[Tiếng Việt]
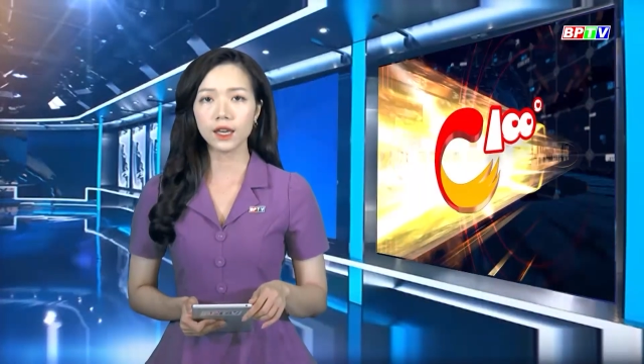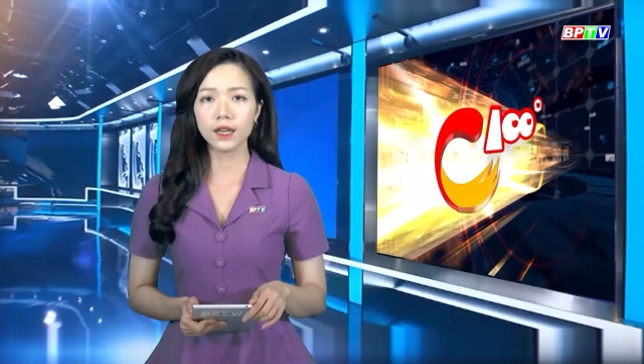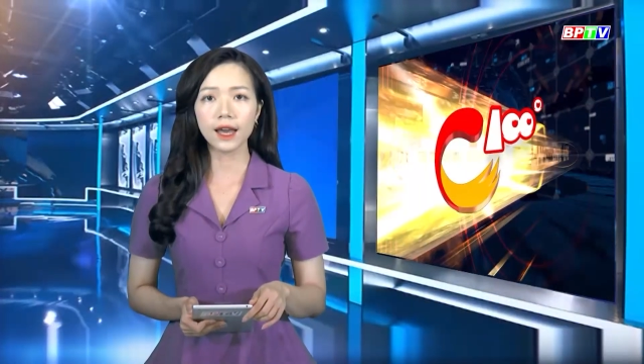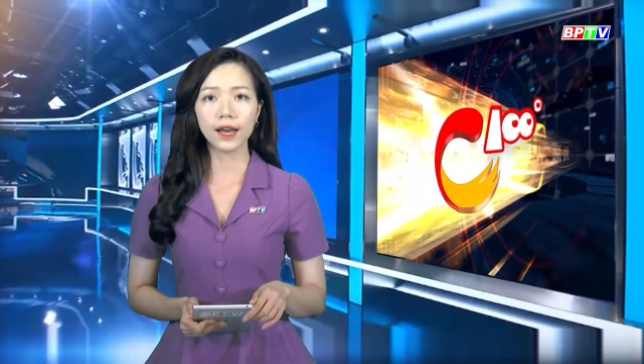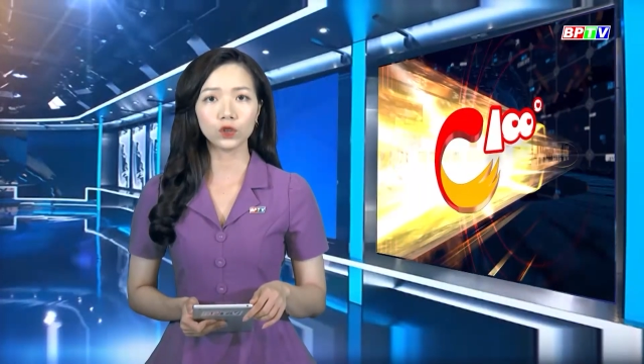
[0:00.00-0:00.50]

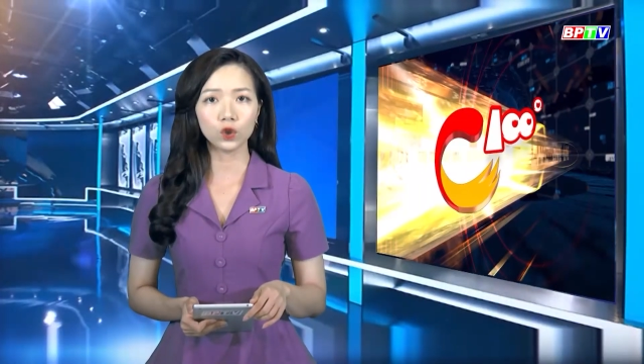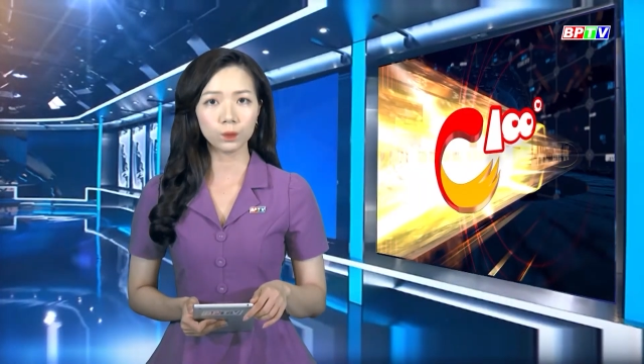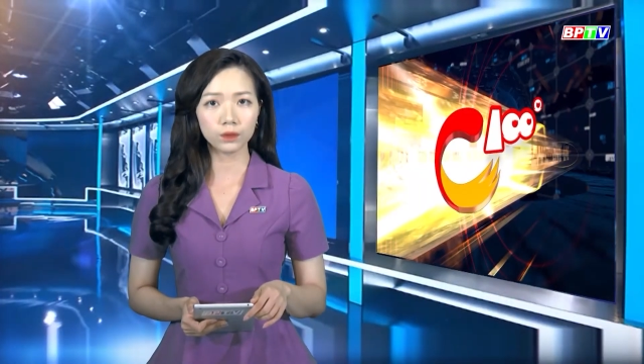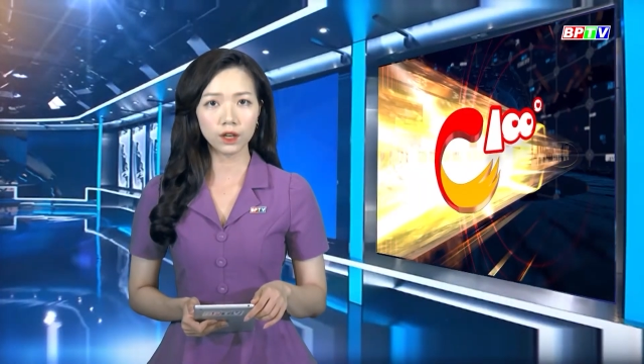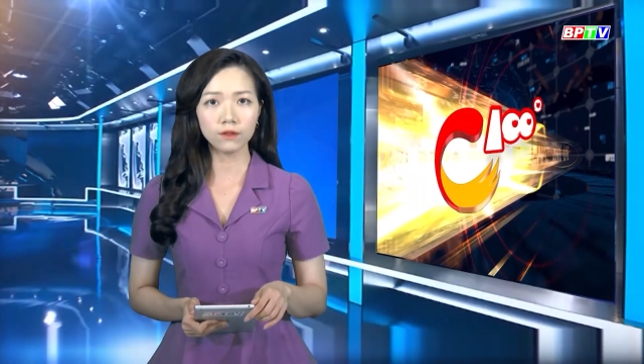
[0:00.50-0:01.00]
khiến hàng
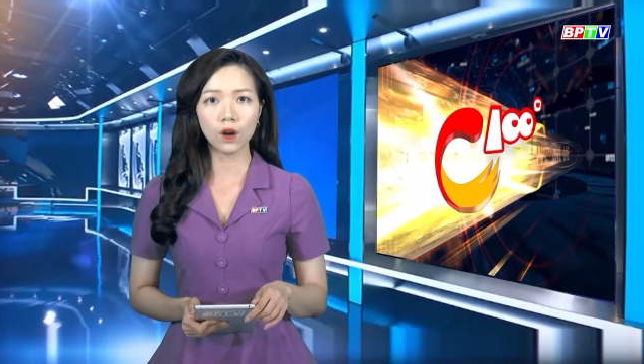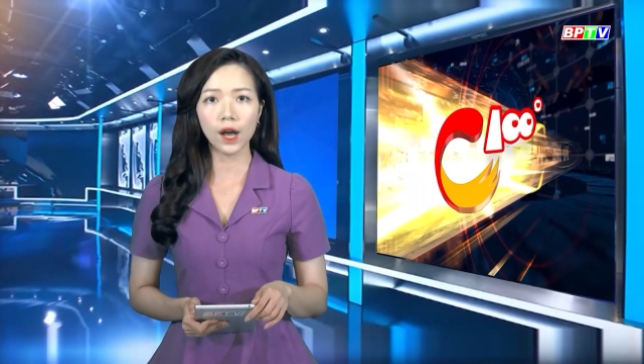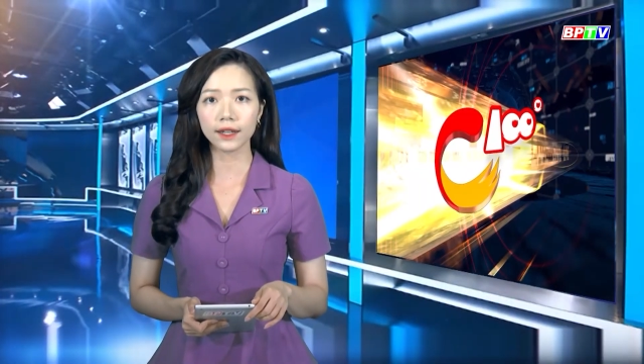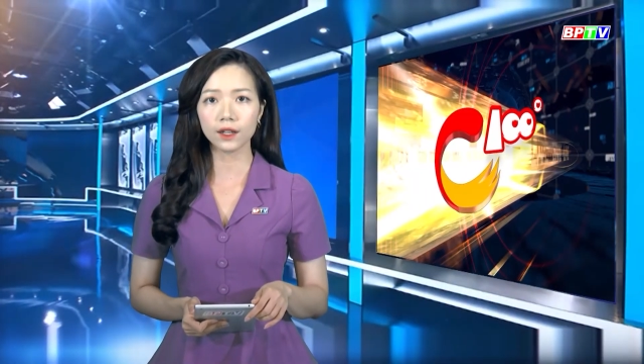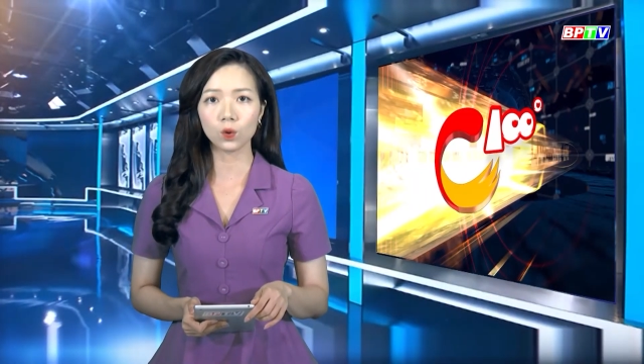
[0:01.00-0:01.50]
chục tấn vỏ
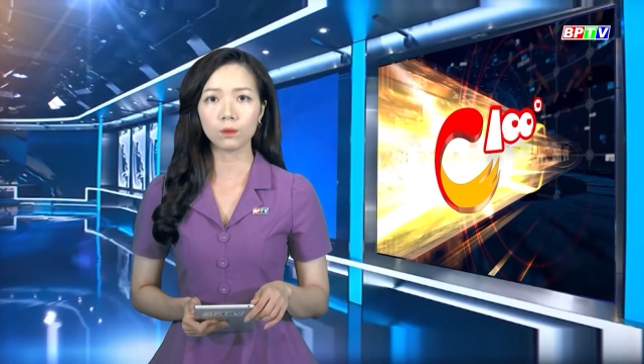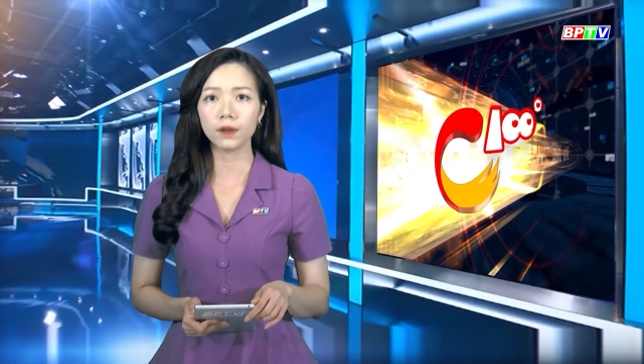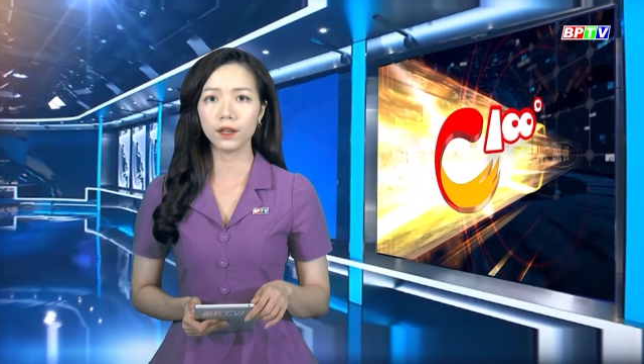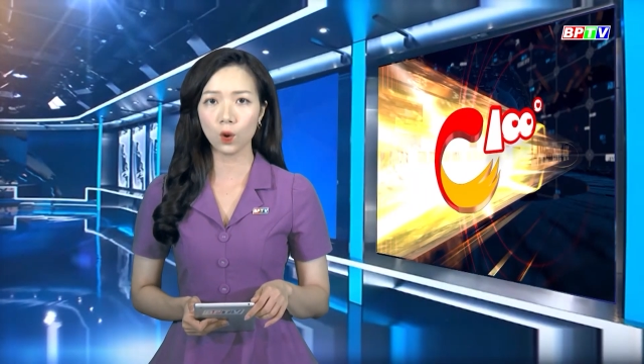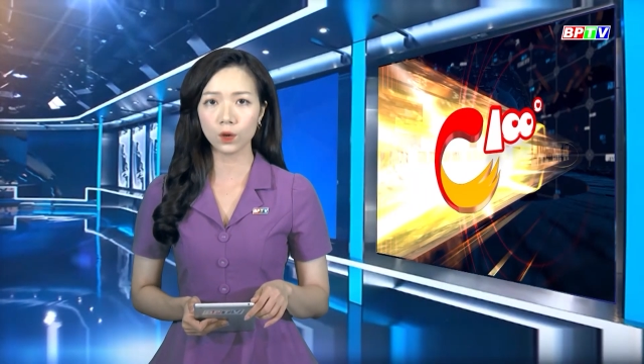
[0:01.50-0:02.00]
hạt điều
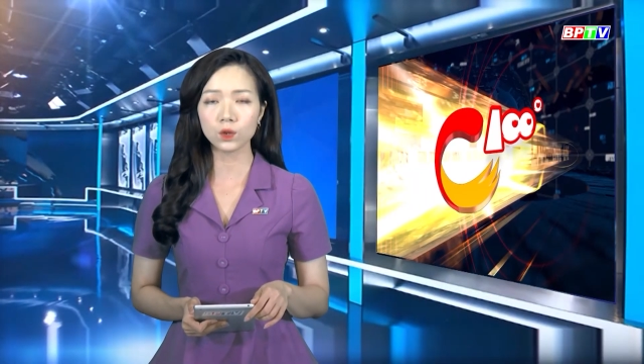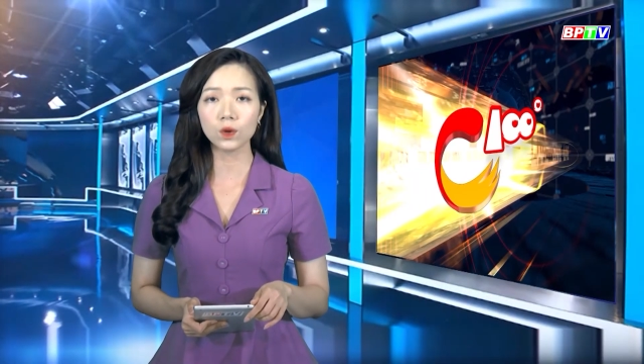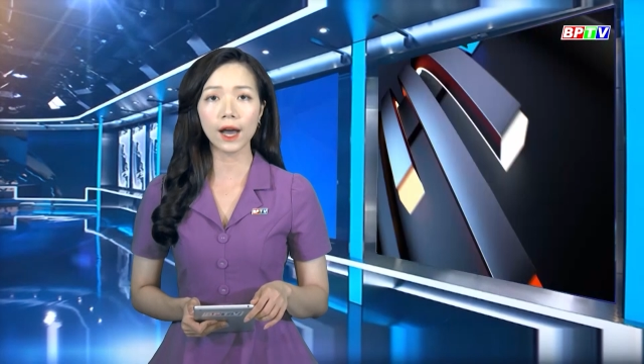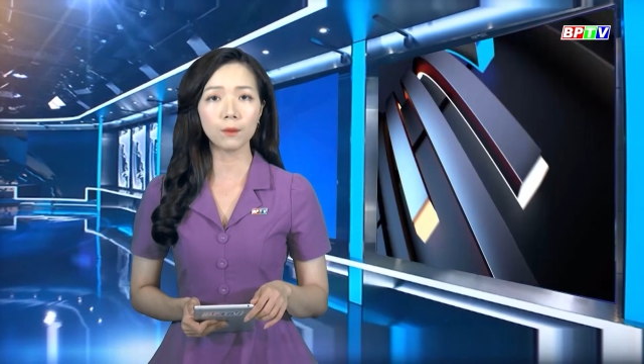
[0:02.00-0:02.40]
bị đổ xuống